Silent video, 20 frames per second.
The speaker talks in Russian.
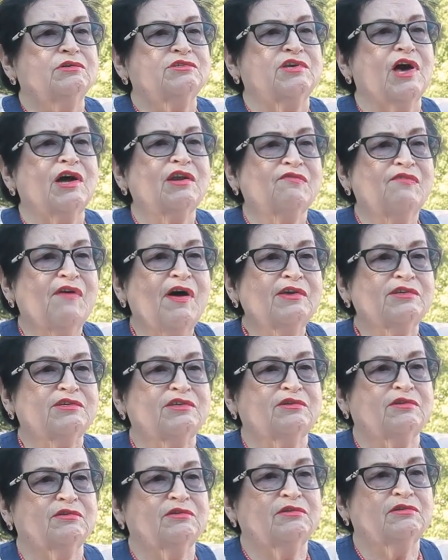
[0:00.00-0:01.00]
сорвать
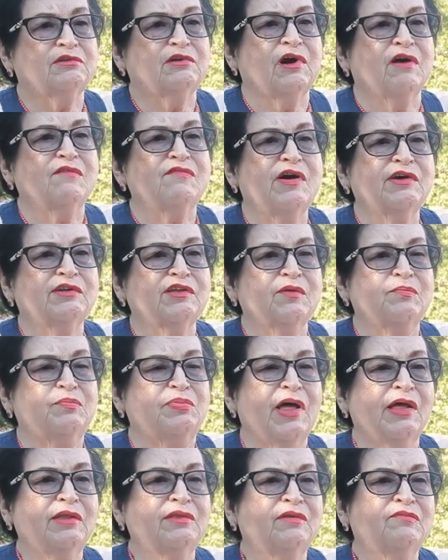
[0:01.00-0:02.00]
коварный
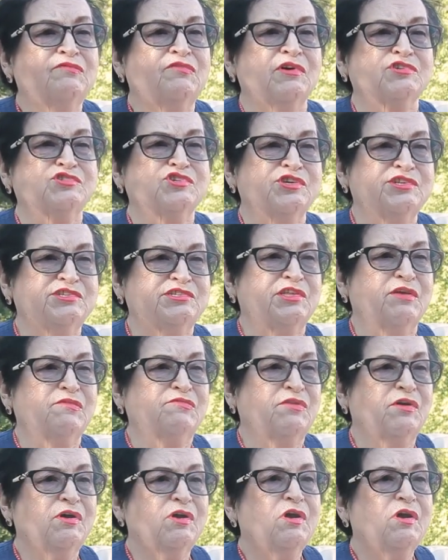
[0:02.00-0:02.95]
план фашистов